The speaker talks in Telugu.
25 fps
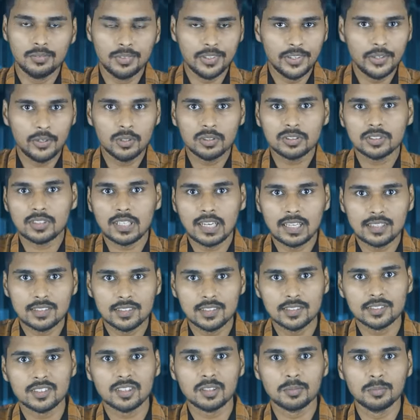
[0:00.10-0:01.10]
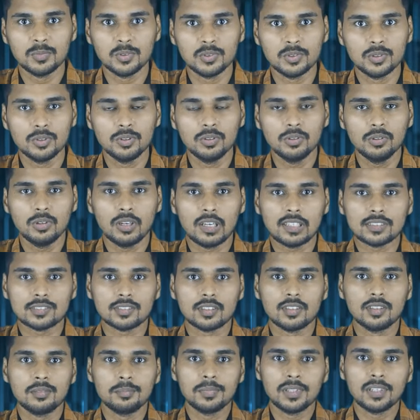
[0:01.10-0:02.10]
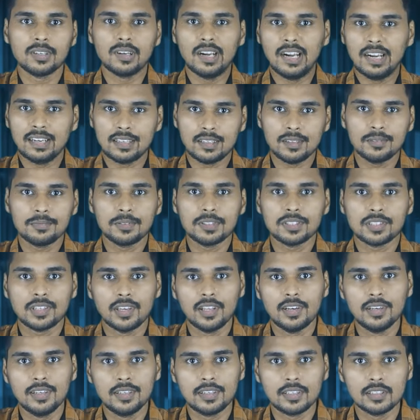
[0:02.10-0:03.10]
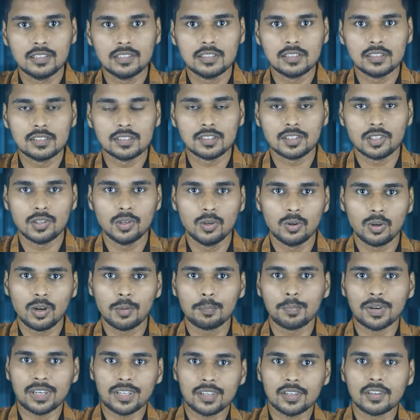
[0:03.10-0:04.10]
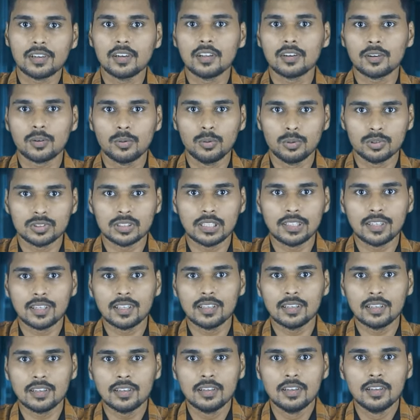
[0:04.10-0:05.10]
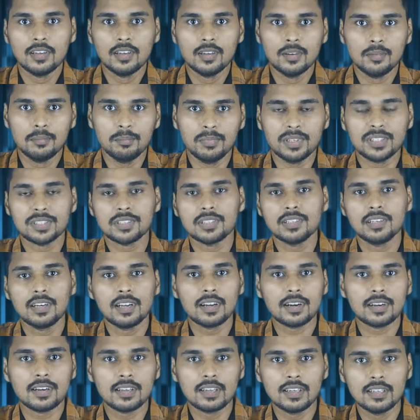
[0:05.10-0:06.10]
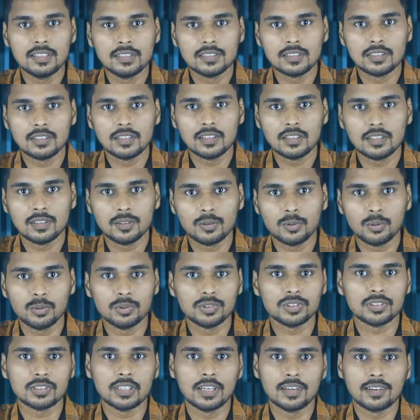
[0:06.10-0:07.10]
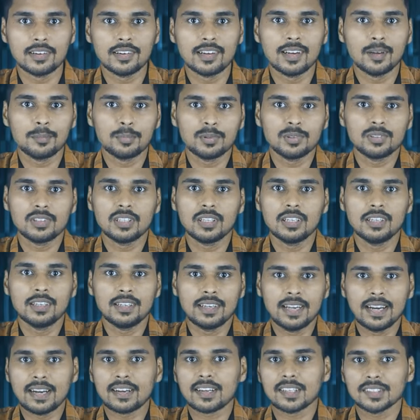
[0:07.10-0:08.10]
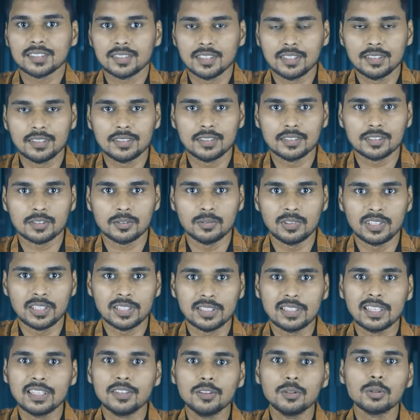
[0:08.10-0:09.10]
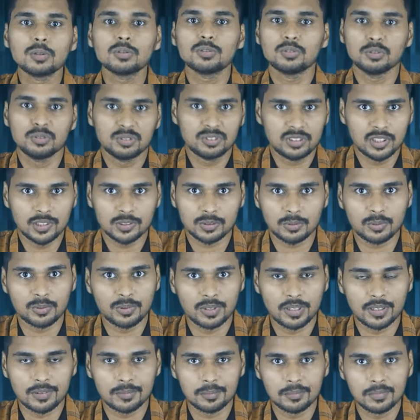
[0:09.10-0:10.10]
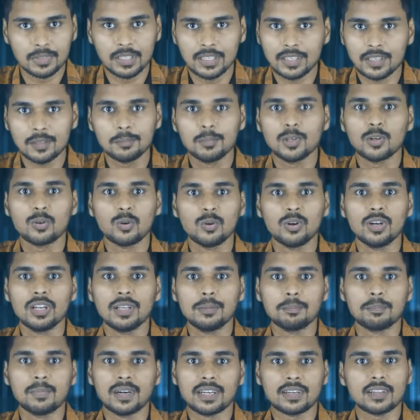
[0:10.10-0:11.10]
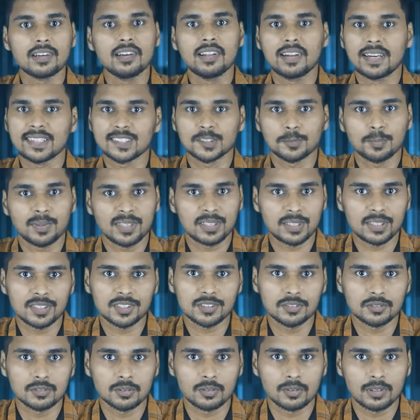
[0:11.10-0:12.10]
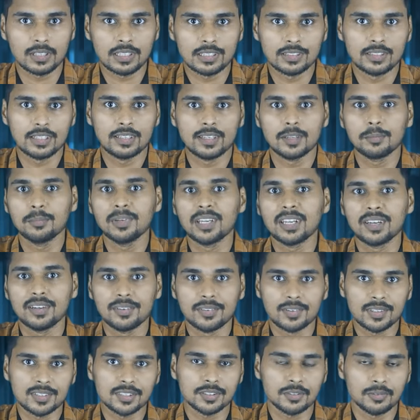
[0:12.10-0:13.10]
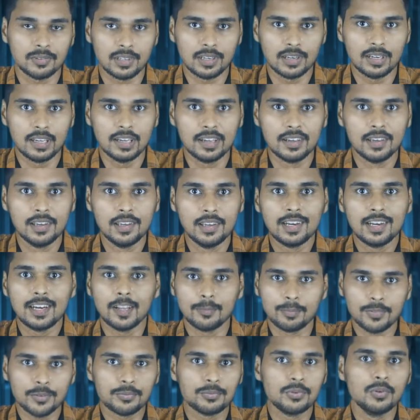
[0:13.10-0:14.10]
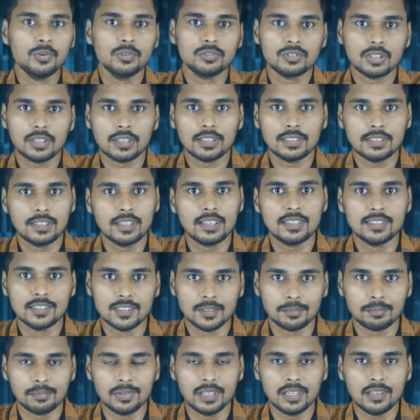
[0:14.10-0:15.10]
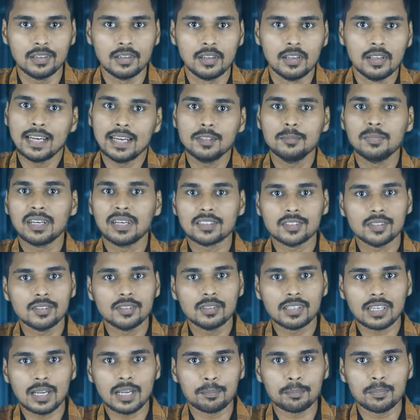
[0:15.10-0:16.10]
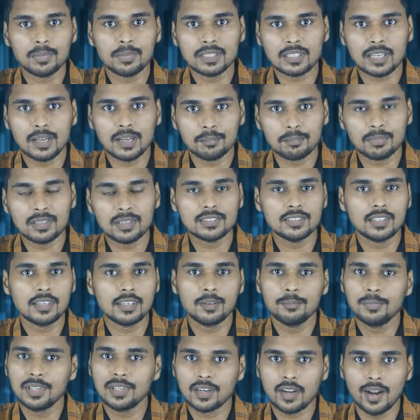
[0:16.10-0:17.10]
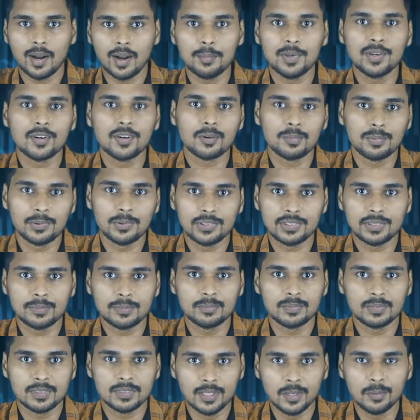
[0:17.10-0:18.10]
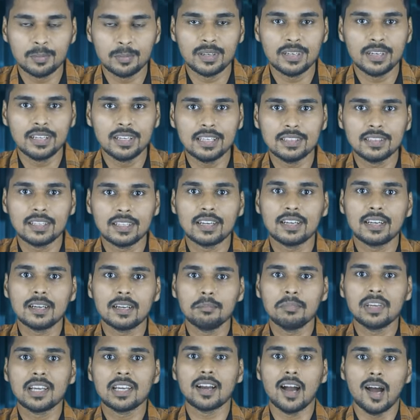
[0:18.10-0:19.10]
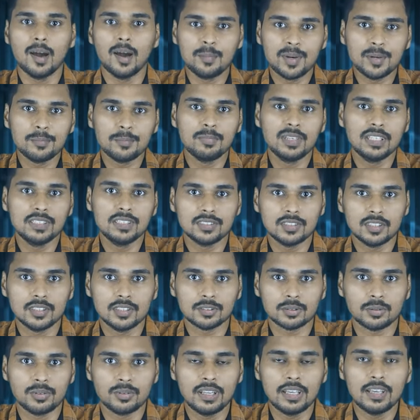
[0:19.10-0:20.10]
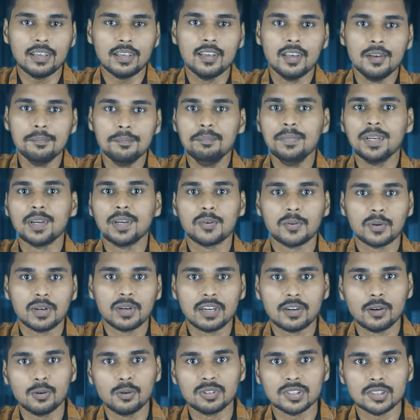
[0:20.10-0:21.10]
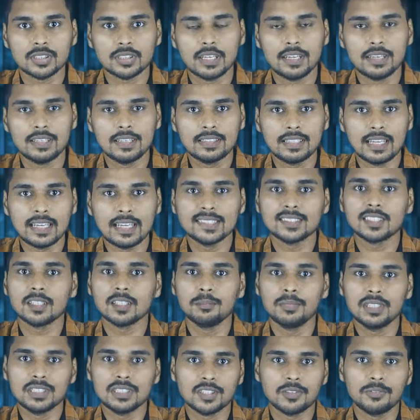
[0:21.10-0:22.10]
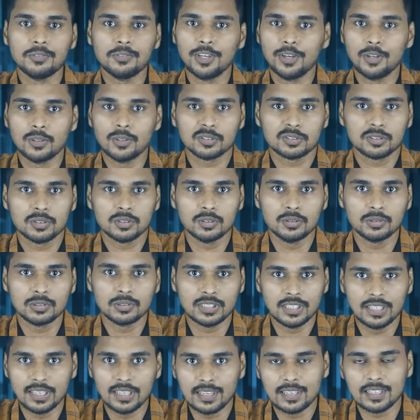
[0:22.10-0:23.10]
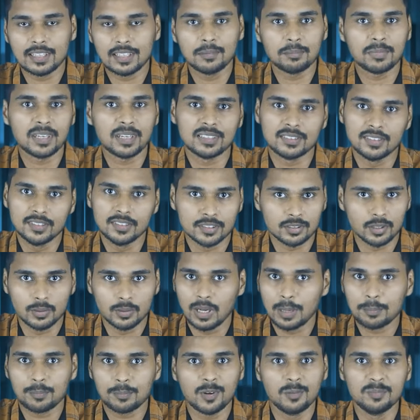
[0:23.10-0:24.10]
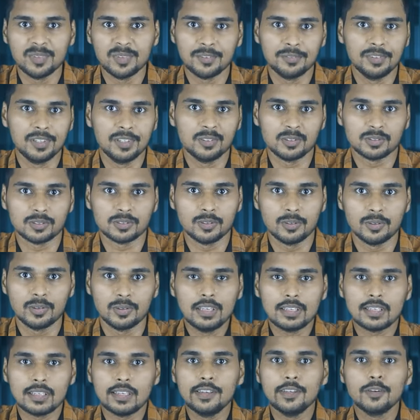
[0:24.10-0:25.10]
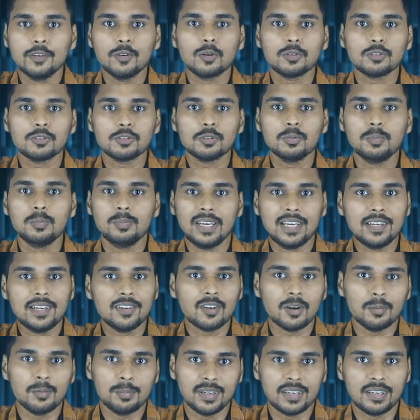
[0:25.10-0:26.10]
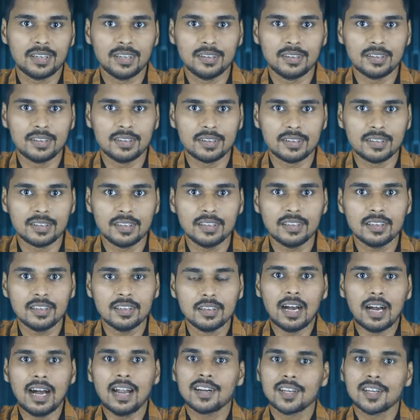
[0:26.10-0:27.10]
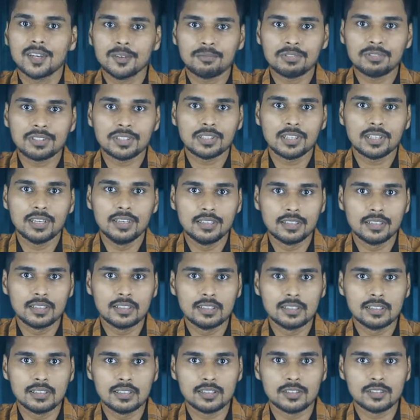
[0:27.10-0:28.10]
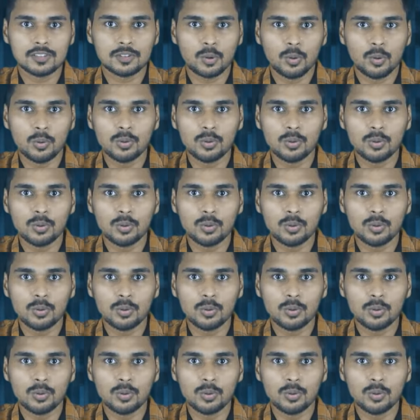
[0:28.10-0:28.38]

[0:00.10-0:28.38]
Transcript: వీడియో స్టార్ట్ చేసే ముందు అసలు మీరు ఆర్టిఫిషియల్ ఇంటెలిజెన్స్లో ఒక పర్టికులర్ కోర్స్ అంటే మెషిన్ లెర్నింగ్ ఇంజనీరింగ్ కోర్స్ కానీ లేకపోతే డేటా సైంటిస్ట్ వంటిది ఎందుకు చూస్ చేసుకుంటున్నారు అంటే మీకు కొన్ని పర్టికులర్ ఎక్స్పెక్టేషన్స్ ఉంటాయి కదా అంటే మీకు ఇంట్రెస్ట్ వల్ల లేకపోతే ఫ్యూచర్ ఇదే అని చెప్పా అది మాత్రం కప్ప కంపల్సరీగా మీరు కామెంట్ రూపంలో తెలిపండి ఎందుకంటే మీ కామెంట్ బేస్ చేసుకుని మీకున్న డౌట్స్ కానీ దానికి సంబంధించిన వీడియోస్ చేయడానికే ప్రయత్నిస్తాం అప్కమింగ్ వీడియోస్లో ఇక ఈరోజు మెయిన్ టాపిక్ ఏంటంటే ఆర్టిఫిషియల్ ఇంటెలిజెన్స్